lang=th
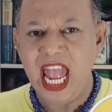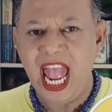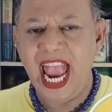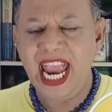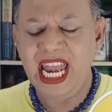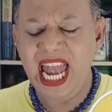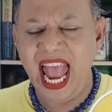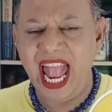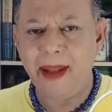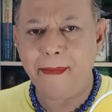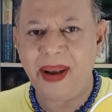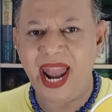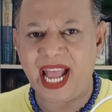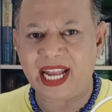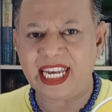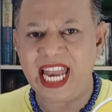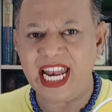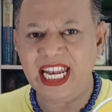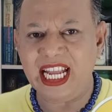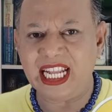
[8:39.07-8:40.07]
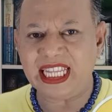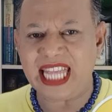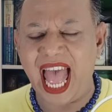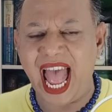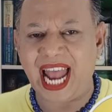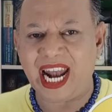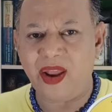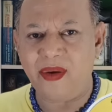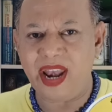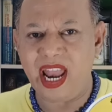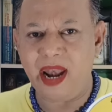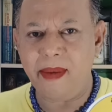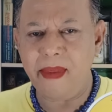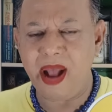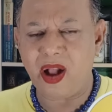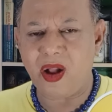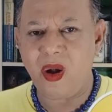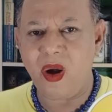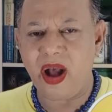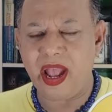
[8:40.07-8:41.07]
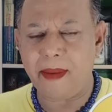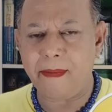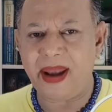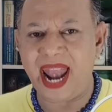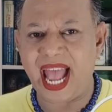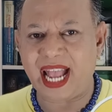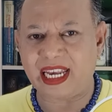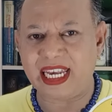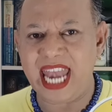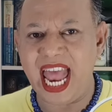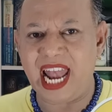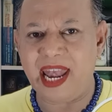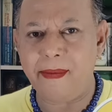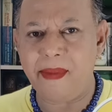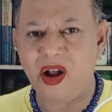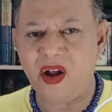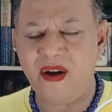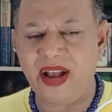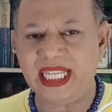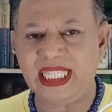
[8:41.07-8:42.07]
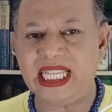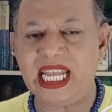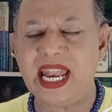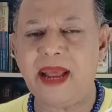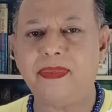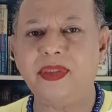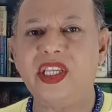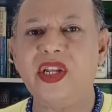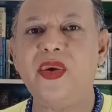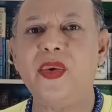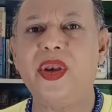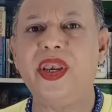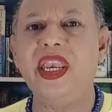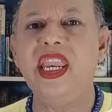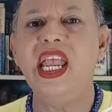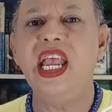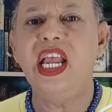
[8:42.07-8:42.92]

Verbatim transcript: ให้แรงผลักดันต่าง ๆ เหล่านั้นมาคอยผลักดันมาคอยสนับสนุน